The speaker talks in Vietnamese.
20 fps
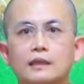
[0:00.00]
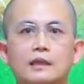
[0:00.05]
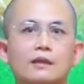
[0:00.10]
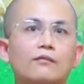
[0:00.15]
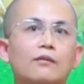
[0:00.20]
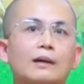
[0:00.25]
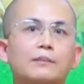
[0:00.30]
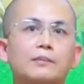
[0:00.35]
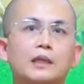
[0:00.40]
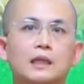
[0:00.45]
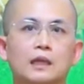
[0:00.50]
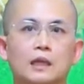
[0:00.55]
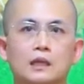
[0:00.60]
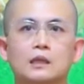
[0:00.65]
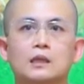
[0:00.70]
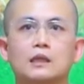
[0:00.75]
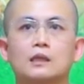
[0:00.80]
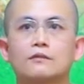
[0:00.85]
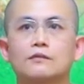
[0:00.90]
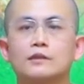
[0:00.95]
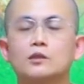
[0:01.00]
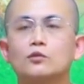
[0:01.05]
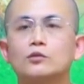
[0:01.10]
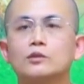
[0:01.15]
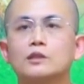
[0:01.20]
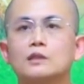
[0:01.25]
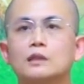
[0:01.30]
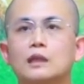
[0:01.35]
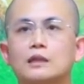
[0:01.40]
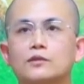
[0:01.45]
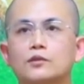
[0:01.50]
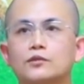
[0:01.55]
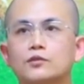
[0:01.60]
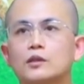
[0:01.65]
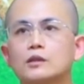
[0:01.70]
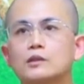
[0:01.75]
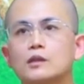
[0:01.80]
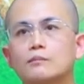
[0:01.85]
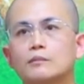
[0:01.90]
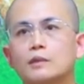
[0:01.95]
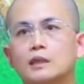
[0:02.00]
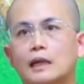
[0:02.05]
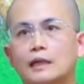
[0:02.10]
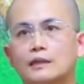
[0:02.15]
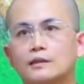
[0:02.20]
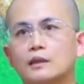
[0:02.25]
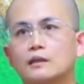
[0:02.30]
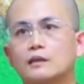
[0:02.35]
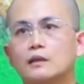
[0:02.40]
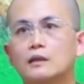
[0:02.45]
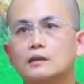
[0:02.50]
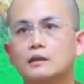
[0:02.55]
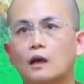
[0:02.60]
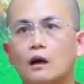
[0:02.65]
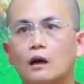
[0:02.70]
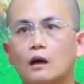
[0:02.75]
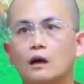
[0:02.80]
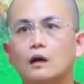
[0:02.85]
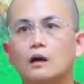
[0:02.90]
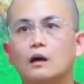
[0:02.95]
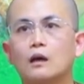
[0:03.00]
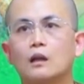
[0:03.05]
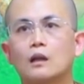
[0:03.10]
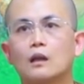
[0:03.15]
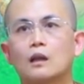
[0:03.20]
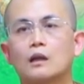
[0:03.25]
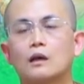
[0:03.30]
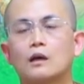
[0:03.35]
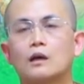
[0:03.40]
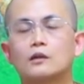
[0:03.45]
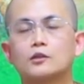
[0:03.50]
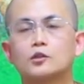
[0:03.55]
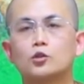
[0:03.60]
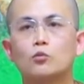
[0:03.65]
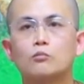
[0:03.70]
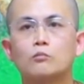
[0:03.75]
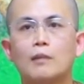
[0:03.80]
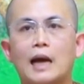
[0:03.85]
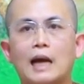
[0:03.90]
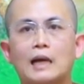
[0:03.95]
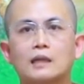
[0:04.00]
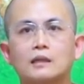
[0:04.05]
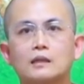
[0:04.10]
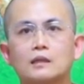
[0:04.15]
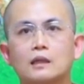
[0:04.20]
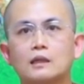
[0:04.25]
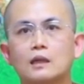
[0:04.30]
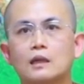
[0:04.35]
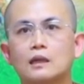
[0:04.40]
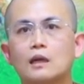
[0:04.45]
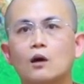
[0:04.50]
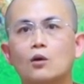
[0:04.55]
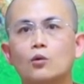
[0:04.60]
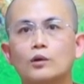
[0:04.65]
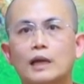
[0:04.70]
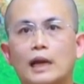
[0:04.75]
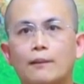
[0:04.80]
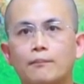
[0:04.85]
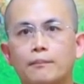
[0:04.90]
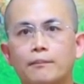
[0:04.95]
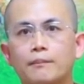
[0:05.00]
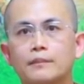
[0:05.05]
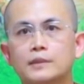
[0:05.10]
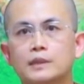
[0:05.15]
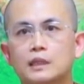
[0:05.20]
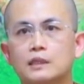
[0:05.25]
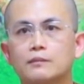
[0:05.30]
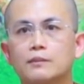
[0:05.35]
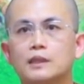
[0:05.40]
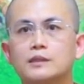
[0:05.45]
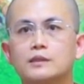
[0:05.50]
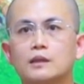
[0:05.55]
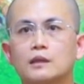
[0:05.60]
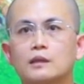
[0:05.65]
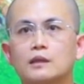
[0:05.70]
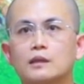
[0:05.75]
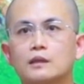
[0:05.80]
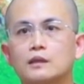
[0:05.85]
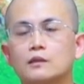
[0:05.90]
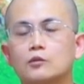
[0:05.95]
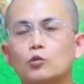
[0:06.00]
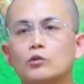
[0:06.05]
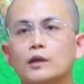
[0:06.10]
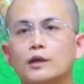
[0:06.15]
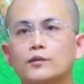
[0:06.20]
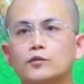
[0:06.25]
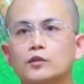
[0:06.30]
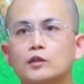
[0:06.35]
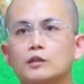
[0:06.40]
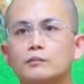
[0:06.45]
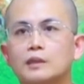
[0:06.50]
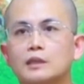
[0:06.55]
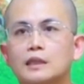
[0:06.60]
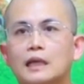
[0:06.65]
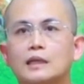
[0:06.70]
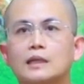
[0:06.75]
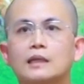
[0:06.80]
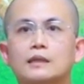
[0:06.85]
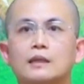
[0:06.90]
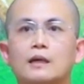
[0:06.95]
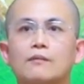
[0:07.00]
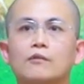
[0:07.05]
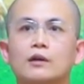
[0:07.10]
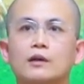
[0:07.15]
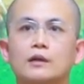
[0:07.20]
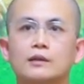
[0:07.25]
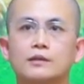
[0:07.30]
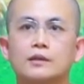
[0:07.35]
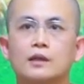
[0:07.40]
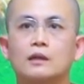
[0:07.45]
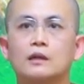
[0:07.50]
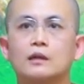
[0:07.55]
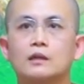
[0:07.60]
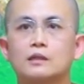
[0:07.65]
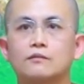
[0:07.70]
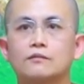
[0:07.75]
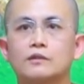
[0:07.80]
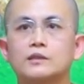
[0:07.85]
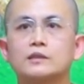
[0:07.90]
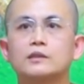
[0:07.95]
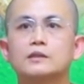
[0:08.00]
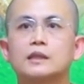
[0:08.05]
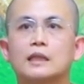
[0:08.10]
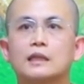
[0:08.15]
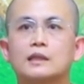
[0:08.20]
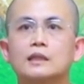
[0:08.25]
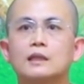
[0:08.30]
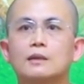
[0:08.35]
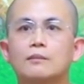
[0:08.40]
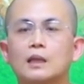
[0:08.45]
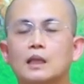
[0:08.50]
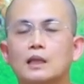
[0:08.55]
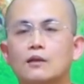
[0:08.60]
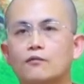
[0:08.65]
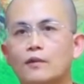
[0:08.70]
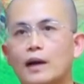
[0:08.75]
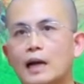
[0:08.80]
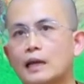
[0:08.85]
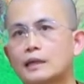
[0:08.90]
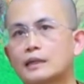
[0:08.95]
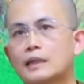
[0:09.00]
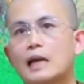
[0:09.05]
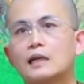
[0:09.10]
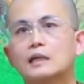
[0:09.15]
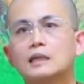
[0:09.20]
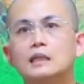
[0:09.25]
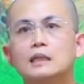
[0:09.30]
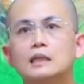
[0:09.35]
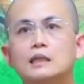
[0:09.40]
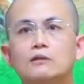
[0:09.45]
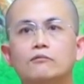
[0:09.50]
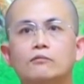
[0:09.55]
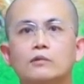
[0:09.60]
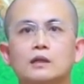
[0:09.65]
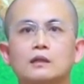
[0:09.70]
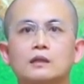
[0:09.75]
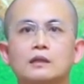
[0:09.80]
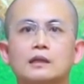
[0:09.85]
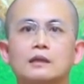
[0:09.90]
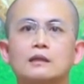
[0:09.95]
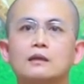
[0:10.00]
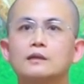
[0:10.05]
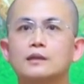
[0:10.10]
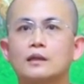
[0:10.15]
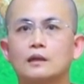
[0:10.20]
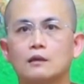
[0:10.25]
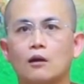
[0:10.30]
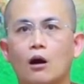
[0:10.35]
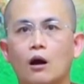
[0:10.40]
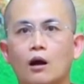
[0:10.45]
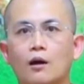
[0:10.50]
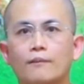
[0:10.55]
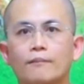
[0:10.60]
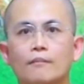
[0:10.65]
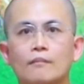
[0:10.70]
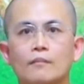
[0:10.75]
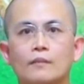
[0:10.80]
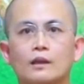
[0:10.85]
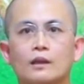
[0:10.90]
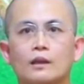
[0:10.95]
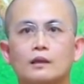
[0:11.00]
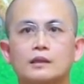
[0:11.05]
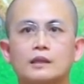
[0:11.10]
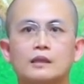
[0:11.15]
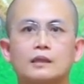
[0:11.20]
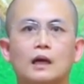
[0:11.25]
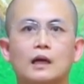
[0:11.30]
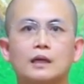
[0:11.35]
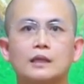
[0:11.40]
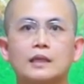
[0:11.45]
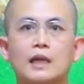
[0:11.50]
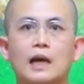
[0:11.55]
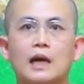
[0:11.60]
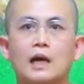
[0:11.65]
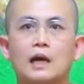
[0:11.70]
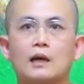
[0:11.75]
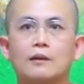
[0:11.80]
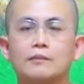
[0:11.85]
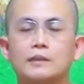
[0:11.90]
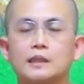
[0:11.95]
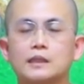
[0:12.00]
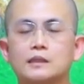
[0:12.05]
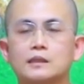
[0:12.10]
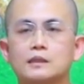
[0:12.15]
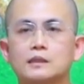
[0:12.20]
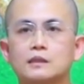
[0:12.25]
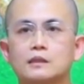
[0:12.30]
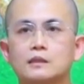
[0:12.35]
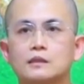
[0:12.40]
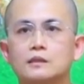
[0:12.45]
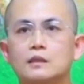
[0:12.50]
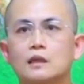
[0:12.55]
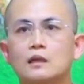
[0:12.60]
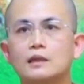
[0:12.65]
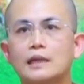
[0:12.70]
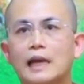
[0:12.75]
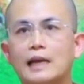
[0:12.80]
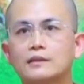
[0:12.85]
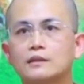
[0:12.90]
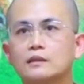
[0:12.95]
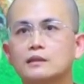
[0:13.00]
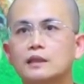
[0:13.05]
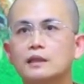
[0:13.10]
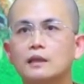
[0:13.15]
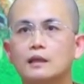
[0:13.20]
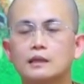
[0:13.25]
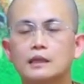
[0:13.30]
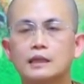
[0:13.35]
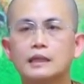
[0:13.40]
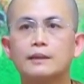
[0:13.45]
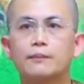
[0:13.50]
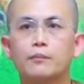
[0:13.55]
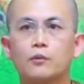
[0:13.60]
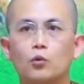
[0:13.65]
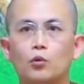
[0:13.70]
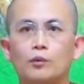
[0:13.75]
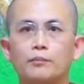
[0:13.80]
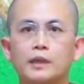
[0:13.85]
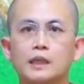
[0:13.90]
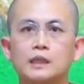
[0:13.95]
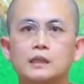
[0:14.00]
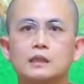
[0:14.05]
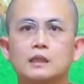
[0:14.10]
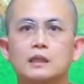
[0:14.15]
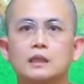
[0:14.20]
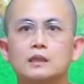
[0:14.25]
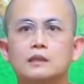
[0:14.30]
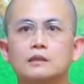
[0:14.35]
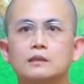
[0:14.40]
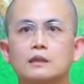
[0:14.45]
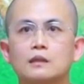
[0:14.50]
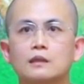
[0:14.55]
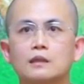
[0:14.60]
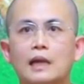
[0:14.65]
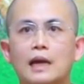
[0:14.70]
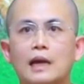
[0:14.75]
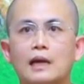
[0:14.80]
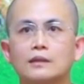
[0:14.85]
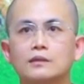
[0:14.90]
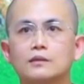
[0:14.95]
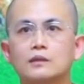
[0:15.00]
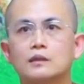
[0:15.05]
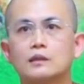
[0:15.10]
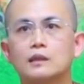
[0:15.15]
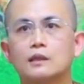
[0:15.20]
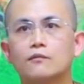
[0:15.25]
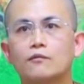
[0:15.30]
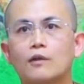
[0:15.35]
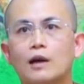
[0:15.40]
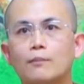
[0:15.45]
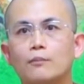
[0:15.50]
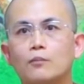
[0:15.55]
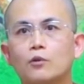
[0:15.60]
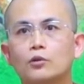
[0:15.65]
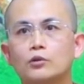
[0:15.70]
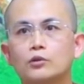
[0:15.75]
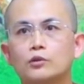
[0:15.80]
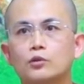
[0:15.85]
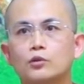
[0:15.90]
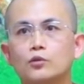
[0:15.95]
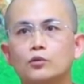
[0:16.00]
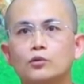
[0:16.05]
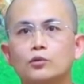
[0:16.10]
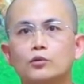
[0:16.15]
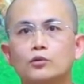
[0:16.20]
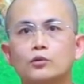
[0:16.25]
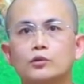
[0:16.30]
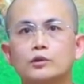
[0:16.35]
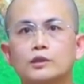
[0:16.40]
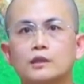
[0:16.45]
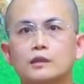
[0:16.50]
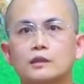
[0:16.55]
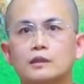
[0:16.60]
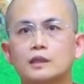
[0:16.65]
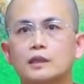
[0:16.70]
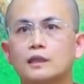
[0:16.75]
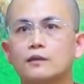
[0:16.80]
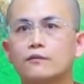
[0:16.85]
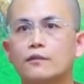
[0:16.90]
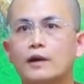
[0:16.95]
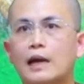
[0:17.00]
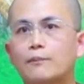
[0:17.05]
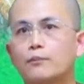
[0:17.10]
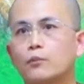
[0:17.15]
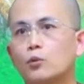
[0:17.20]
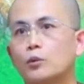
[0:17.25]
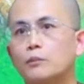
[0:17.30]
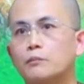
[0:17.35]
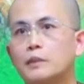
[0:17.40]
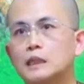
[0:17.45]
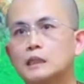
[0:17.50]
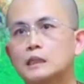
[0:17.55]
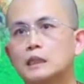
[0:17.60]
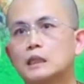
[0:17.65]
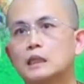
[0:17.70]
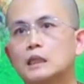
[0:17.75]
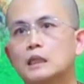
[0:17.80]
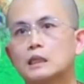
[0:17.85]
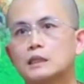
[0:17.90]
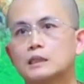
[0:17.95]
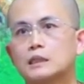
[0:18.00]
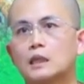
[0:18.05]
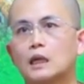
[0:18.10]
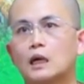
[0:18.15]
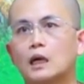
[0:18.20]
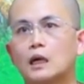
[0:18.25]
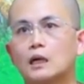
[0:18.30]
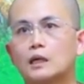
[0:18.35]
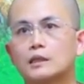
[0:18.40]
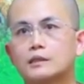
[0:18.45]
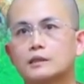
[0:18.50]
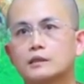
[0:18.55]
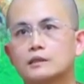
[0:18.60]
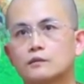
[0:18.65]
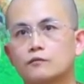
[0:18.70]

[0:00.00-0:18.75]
đến cái pháp thiền ví dụ như là từ trước giờ mình hành thiền hơi thở uh, sung mãn rất là lâu năm thì bây giờ lúc cận tử mình hãy để tâm vào hơi thở và giữ chánh niệm và ra đi với cái hơi thở đó thì đấy là mình nhớ lại những thiện nghiệp của mình nhớ lại những cái pháp môn tu thiện pháp của mình à,